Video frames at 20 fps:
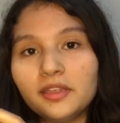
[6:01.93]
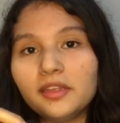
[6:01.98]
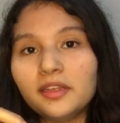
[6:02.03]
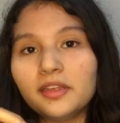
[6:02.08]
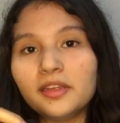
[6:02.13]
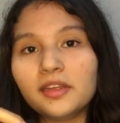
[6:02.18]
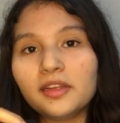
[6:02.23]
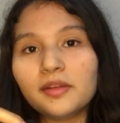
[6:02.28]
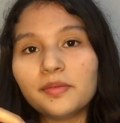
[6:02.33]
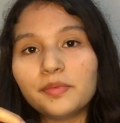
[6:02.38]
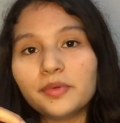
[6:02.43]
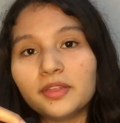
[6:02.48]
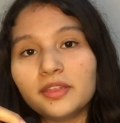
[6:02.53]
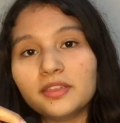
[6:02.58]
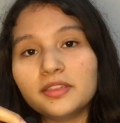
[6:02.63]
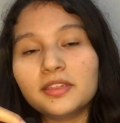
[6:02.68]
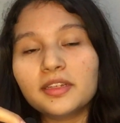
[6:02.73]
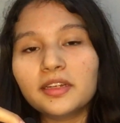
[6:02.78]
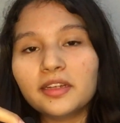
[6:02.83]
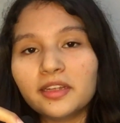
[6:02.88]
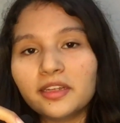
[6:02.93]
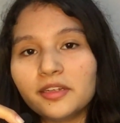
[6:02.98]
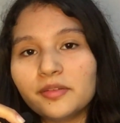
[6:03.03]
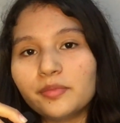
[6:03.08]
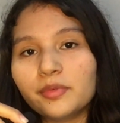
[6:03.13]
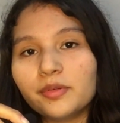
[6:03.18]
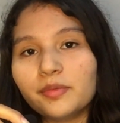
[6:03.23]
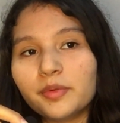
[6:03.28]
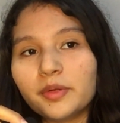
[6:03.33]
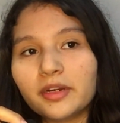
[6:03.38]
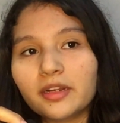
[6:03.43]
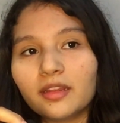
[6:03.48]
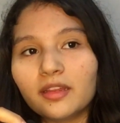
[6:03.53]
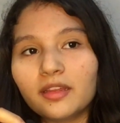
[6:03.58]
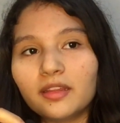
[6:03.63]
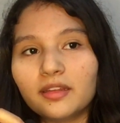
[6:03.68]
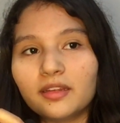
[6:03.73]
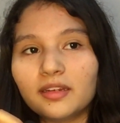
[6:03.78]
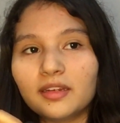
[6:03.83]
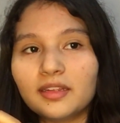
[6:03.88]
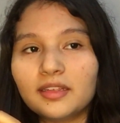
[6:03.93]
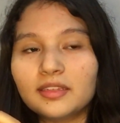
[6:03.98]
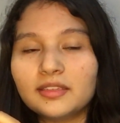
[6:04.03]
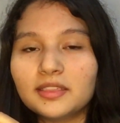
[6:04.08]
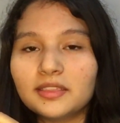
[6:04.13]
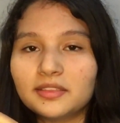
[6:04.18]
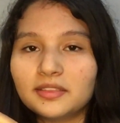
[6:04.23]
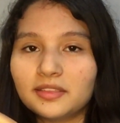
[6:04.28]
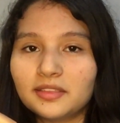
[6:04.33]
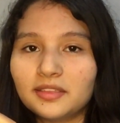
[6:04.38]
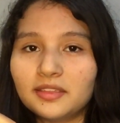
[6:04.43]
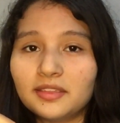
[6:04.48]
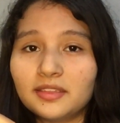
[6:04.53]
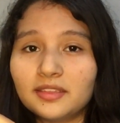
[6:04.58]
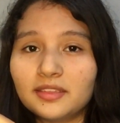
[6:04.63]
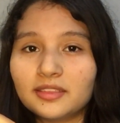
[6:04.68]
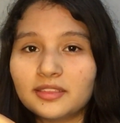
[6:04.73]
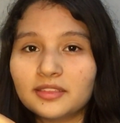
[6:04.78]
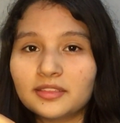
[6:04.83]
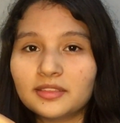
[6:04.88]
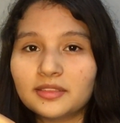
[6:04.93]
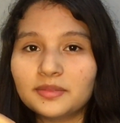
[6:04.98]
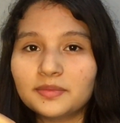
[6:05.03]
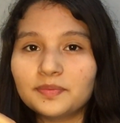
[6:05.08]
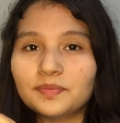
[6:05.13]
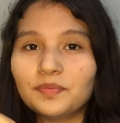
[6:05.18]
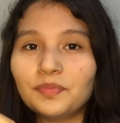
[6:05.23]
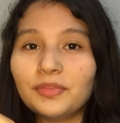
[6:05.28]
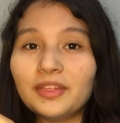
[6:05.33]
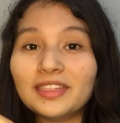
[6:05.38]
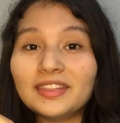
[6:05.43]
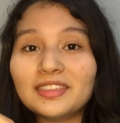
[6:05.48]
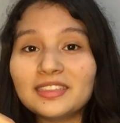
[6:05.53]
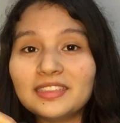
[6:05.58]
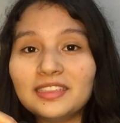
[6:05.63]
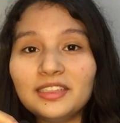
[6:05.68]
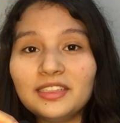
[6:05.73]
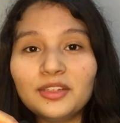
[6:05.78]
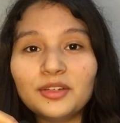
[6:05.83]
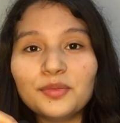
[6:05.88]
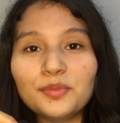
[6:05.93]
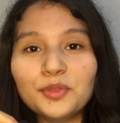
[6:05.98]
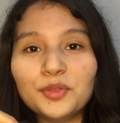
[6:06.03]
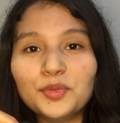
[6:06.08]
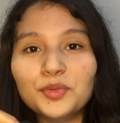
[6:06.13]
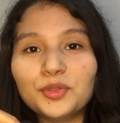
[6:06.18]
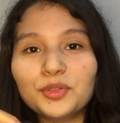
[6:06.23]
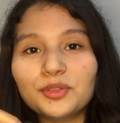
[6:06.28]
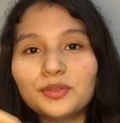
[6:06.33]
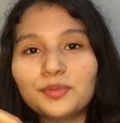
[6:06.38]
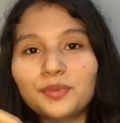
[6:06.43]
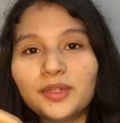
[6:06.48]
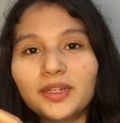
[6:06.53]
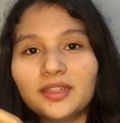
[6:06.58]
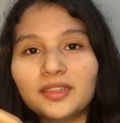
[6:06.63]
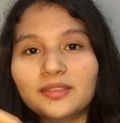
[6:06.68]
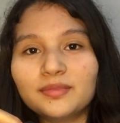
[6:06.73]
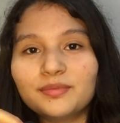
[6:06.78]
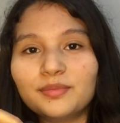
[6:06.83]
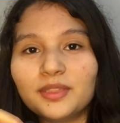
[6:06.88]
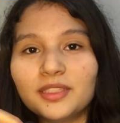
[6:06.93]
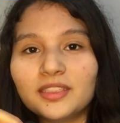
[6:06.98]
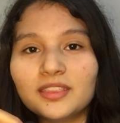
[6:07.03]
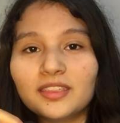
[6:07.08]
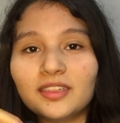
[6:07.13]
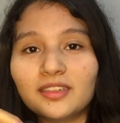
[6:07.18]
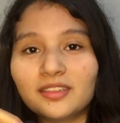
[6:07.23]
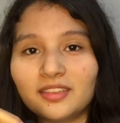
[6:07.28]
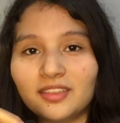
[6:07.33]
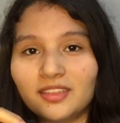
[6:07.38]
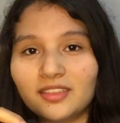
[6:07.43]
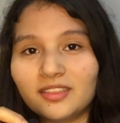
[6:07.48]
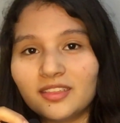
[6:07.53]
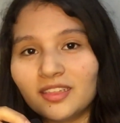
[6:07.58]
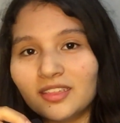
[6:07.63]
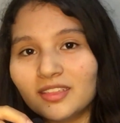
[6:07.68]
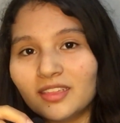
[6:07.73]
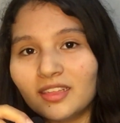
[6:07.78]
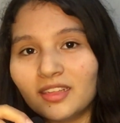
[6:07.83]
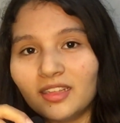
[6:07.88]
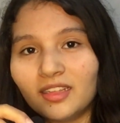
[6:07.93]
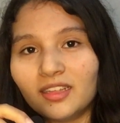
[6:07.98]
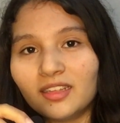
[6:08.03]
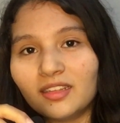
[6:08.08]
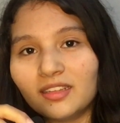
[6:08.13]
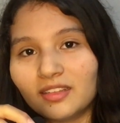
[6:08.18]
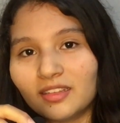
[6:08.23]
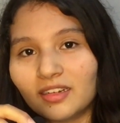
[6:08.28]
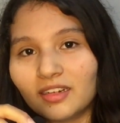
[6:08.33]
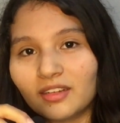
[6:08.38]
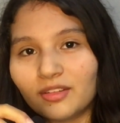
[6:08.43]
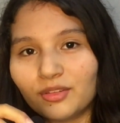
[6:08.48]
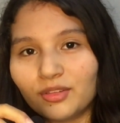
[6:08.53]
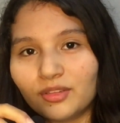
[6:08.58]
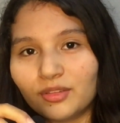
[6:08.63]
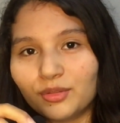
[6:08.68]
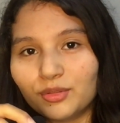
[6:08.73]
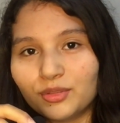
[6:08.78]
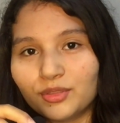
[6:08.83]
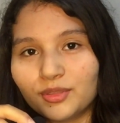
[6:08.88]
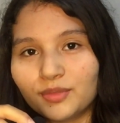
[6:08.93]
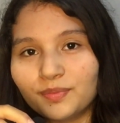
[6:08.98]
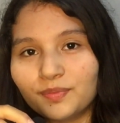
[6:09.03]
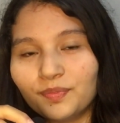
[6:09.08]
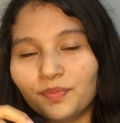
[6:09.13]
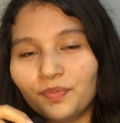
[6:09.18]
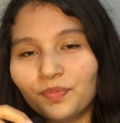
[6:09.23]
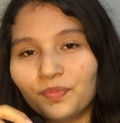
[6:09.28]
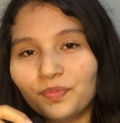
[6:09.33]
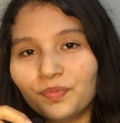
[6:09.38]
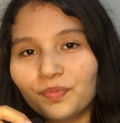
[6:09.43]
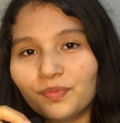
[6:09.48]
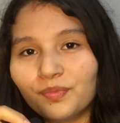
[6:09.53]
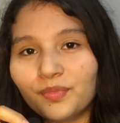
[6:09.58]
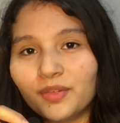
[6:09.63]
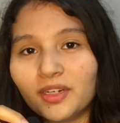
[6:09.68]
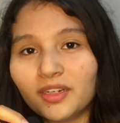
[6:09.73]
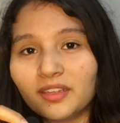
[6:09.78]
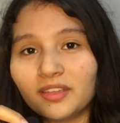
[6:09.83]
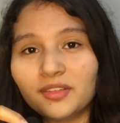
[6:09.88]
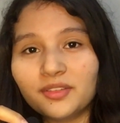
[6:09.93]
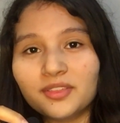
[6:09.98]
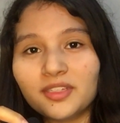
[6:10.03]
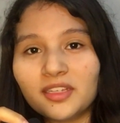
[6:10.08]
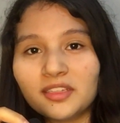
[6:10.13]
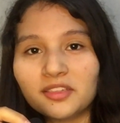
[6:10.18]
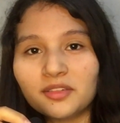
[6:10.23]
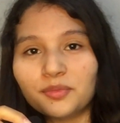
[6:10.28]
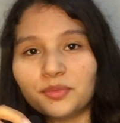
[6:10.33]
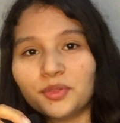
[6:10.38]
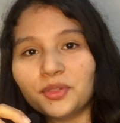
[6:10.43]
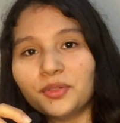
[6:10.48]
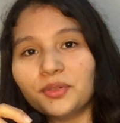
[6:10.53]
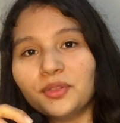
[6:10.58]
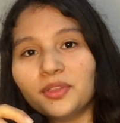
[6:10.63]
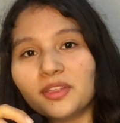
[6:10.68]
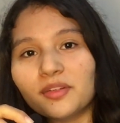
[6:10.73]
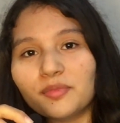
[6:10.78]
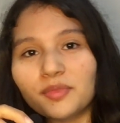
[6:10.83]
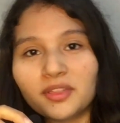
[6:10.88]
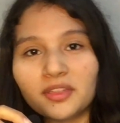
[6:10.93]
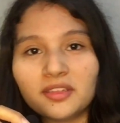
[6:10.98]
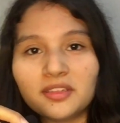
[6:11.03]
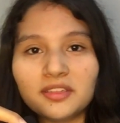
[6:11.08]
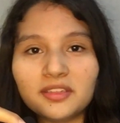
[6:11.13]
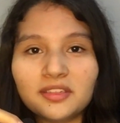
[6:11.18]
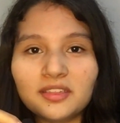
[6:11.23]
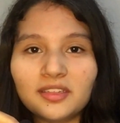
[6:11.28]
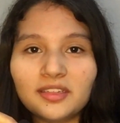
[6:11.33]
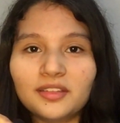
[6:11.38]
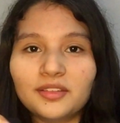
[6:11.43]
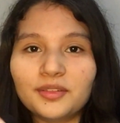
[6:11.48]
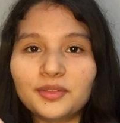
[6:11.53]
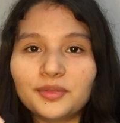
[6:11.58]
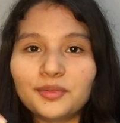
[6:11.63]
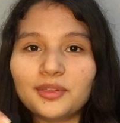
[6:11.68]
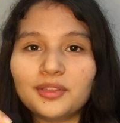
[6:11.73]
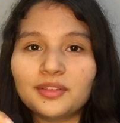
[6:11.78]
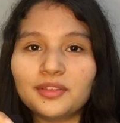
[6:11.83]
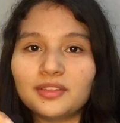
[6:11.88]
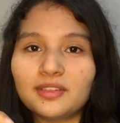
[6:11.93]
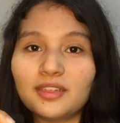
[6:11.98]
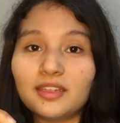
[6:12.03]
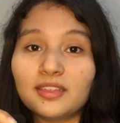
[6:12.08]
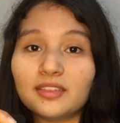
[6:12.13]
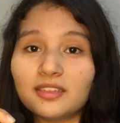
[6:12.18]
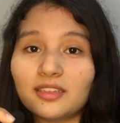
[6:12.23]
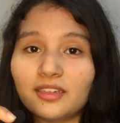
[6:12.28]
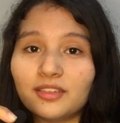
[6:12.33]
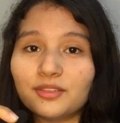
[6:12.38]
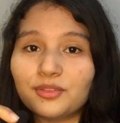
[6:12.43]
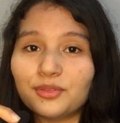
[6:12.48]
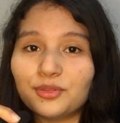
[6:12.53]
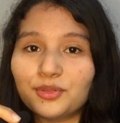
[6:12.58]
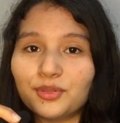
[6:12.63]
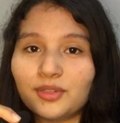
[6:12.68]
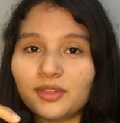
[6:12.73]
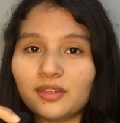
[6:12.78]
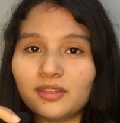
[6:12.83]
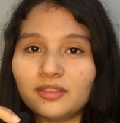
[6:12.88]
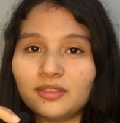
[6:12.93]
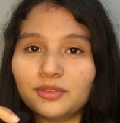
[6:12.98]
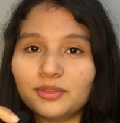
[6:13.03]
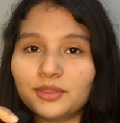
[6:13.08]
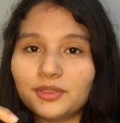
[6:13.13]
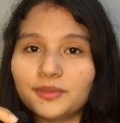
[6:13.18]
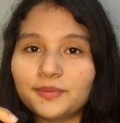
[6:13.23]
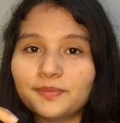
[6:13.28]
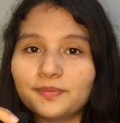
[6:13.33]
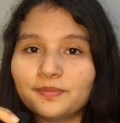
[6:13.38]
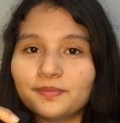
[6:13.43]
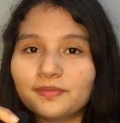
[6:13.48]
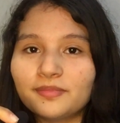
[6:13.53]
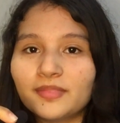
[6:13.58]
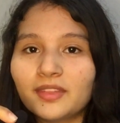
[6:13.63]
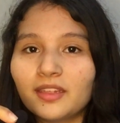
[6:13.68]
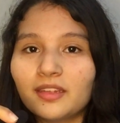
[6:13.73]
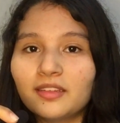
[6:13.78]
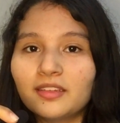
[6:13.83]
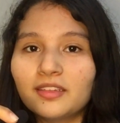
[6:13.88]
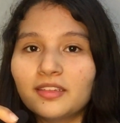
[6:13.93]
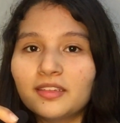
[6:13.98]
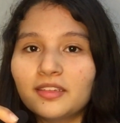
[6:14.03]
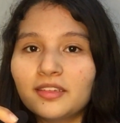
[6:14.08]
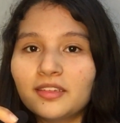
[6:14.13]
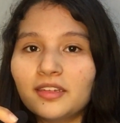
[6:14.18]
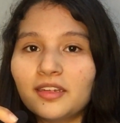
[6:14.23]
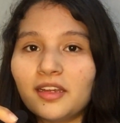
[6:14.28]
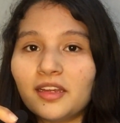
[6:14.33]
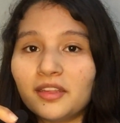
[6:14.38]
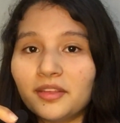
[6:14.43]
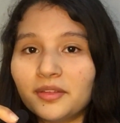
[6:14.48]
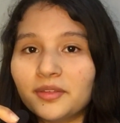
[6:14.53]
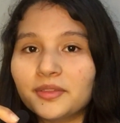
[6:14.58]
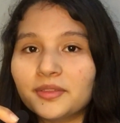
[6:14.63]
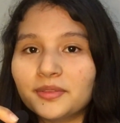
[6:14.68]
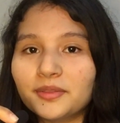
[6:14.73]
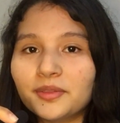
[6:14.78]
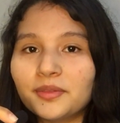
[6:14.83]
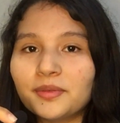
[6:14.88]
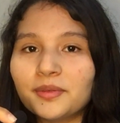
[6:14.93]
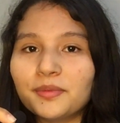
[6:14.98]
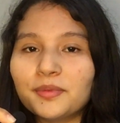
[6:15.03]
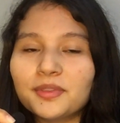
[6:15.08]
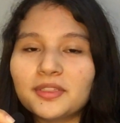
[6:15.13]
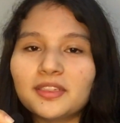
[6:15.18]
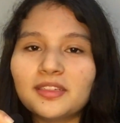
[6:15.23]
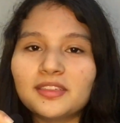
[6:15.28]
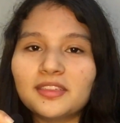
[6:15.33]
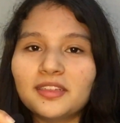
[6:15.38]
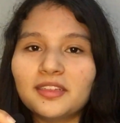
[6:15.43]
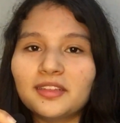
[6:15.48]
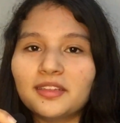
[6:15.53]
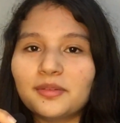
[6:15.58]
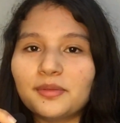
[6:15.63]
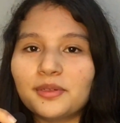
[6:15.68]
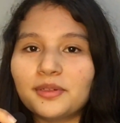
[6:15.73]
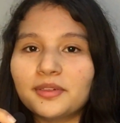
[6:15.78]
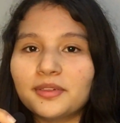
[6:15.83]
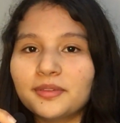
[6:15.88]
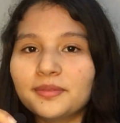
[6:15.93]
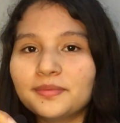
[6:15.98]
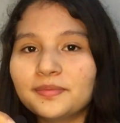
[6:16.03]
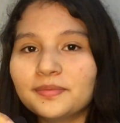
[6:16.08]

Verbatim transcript: Y el aprendizaje del primer día de clases es... Date cinco minutos para pensar si estás de día, de tarde o de noche. Para que no seas como yo y termines diciendo buenos días a las 8 de la noche. Adiós, nos vemos en el siguiente blog.